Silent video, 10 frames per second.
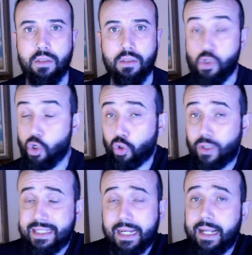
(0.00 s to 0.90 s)
No
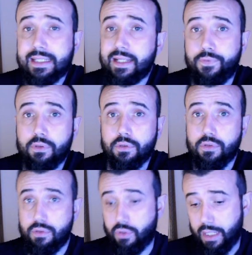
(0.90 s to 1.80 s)
toca sacar esa
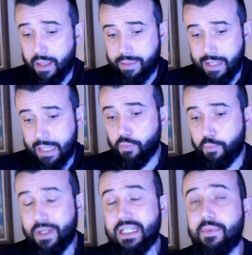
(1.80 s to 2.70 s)
foto. Yo ya decía, tú
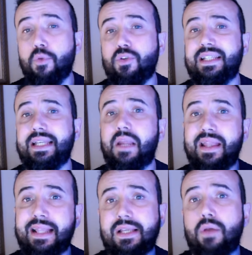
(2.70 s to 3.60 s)
puedes llevar muchas
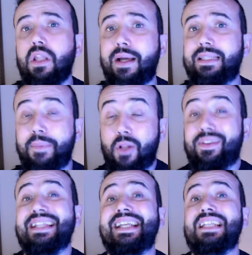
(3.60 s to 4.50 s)
herramientas a un debate, pero
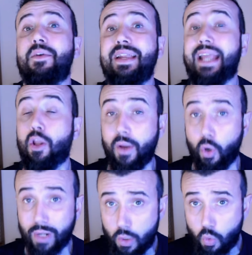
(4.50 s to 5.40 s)
tienes que saber que a lo
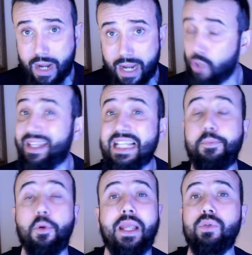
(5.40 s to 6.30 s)
mejor alguna no tienes
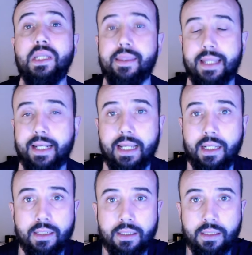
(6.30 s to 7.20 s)
por qué utilizarla.
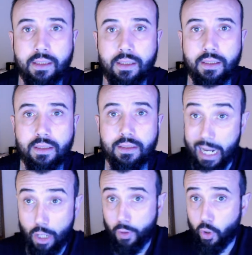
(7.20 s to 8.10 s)

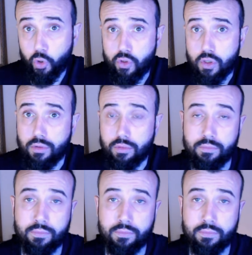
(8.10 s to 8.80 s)
A lo mejor no.